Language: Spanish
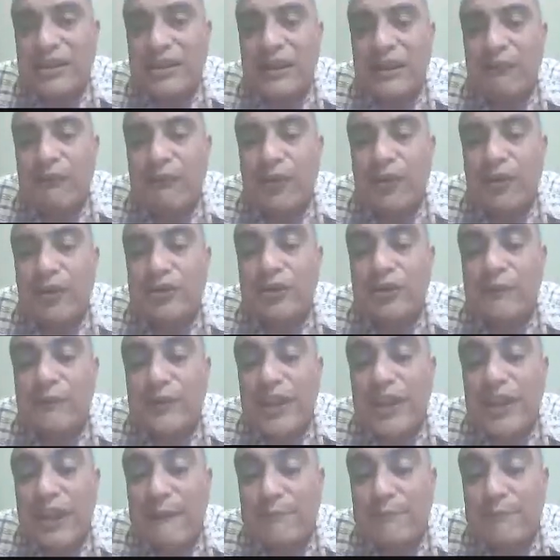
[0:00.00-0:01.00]
en el fondo
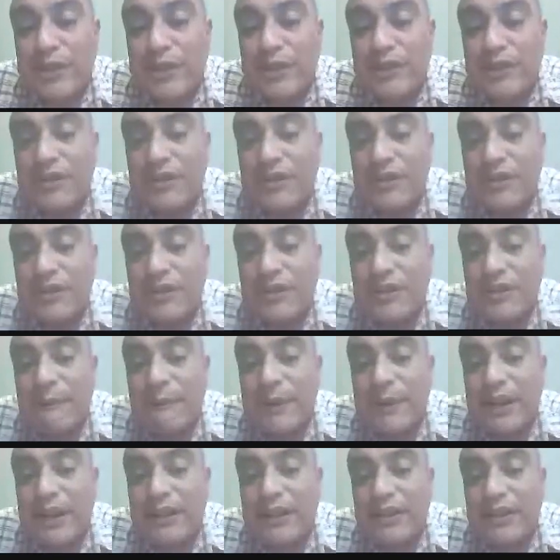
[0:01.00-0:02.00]
son diápsidos que
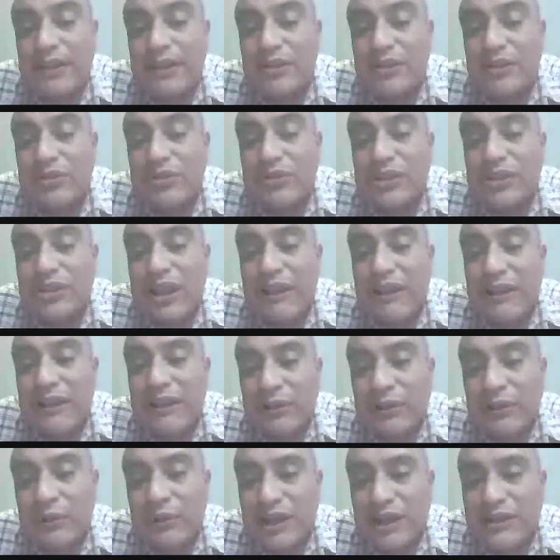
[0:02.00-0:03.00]
han perdido sus
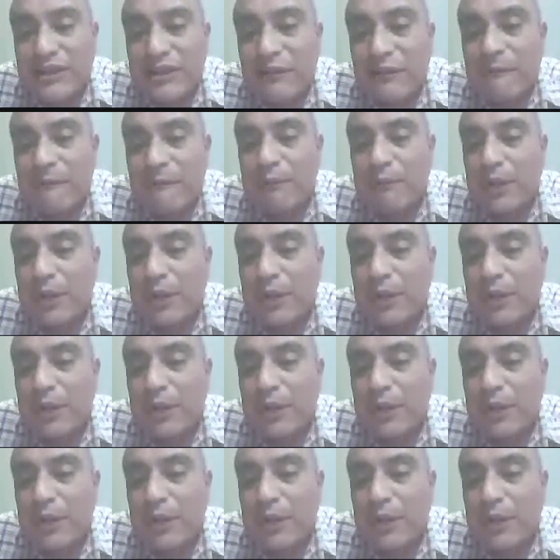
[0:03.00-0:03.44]
aberturas, ¿no?